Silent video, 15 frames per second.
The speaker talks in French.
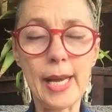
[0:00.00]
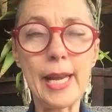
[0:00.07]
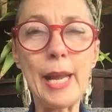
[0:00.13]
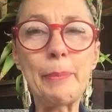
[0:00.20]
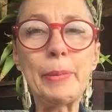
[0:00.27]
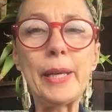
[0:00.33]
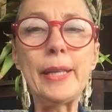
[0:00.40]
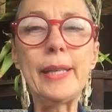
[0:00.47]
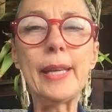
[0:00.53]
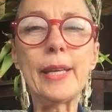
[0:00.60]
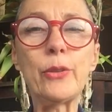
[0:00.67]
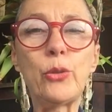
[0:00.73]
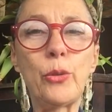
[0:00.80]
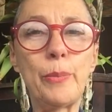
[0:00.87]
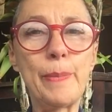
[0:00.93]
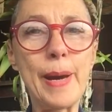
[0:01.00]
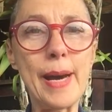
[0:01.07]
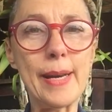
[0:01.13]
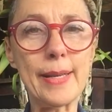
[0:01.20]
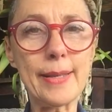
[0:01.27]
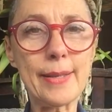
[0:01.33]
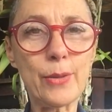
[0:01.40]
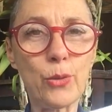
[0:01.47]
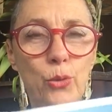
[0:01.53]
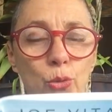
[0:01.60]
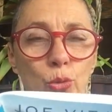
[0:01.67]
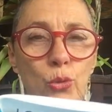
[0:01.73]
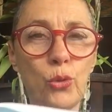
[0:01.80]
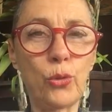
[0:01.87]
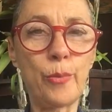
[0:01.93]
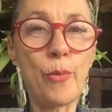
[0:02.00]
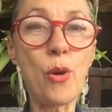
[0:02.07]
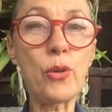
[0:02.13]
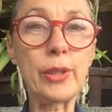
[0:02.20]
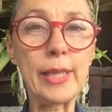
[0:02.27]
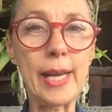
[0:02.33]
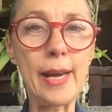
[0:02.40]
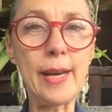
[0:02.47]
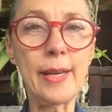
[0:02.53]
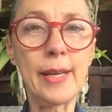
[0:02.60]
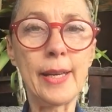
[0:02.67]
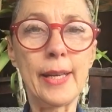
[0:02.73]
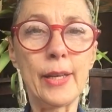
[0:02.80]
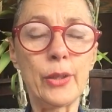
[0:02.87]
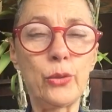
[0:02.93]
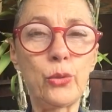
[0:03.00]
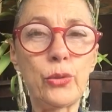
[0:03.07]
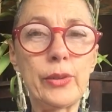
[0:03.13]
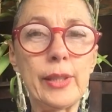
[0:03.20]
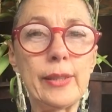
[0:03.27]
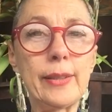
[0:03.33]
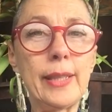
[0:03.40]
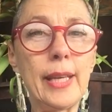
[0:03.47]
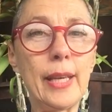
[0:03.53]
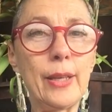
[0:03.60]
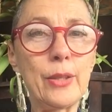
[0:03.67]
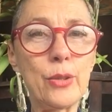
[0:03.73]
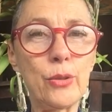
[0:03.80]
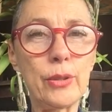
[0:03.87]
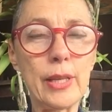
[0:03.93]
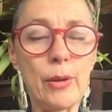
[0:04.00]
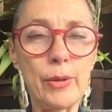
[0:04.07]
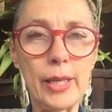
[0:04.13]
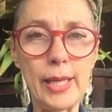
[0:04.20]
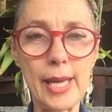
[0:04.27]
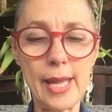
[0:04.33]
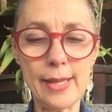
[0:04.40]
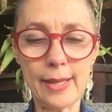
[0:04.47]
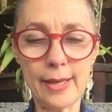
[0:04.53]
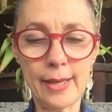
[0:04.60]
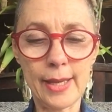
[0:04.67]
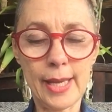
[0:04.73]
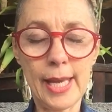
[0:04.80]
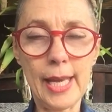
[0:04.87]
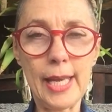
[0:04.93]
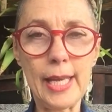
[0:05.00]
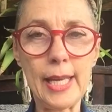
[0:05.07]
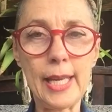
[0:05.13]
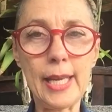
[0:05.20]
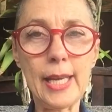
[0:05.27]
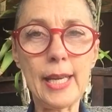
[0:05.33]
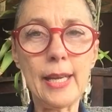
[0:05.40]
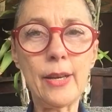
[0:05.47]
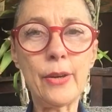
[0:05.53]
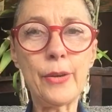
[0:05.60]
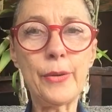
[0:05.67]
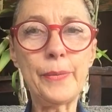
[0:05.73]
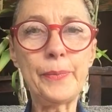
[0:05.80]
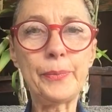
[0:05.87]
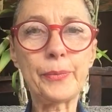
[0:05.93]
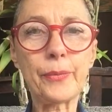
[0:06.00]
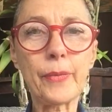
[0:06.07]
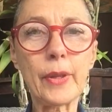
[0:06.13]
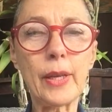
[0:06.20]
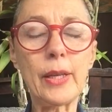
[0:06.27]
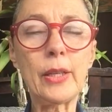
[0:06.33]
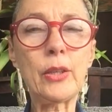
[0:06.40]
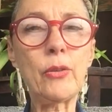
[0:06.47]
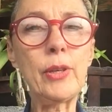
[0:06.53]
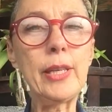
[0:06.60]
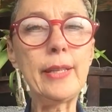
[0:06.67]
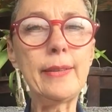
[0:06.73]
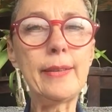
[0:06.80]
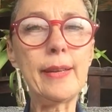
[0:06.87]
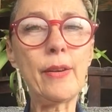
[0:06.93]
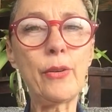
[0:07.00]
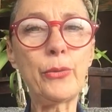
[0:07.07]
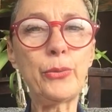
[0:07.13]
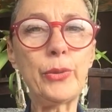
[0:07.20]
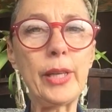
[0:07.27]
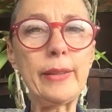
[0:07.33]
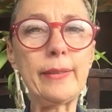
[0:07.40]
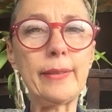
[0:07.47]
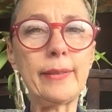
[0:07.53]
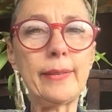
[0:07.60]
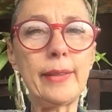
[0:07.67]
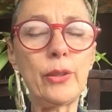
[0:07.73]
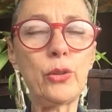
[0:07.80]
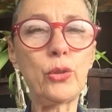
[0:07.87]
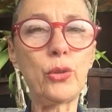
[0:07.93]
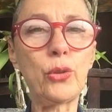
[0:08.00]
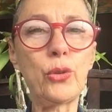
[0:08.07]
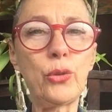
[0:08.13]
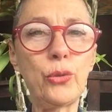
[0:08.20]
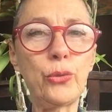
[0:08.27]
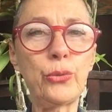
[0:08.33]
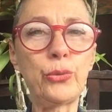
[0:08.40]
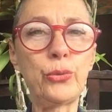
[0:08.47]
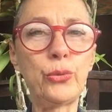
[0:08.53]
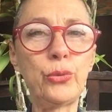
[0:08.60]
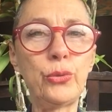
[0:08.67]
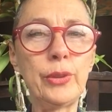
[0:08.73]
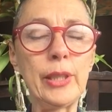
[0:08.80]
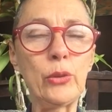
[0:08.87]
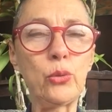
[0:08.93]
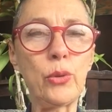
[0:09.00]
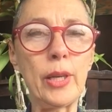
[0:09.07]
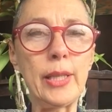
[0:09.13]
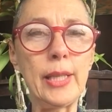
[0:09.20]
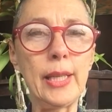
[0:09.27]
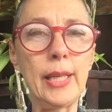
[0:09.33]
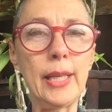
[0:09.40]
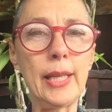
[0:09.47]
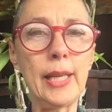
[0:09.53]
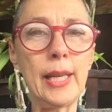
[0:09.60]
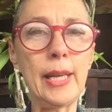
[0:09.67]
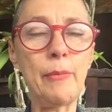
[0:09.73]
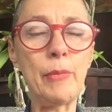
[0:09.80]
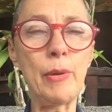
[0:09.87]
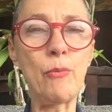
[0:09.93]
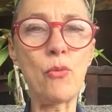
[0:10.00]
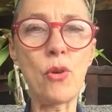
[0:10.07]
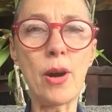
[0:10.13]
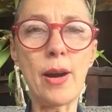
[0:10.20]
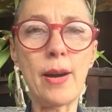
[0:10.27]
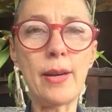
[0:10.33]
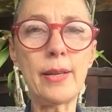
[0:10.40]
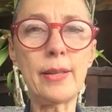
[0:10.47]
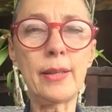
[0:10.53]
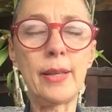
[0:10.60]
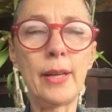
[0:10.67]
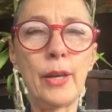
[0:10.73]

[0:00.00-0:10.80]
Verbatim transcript: la, prière de base de Morna, donc cette guérisseuse hawaïenne, et que l'idée, en fait, c'est que vous nettoyez les mémoires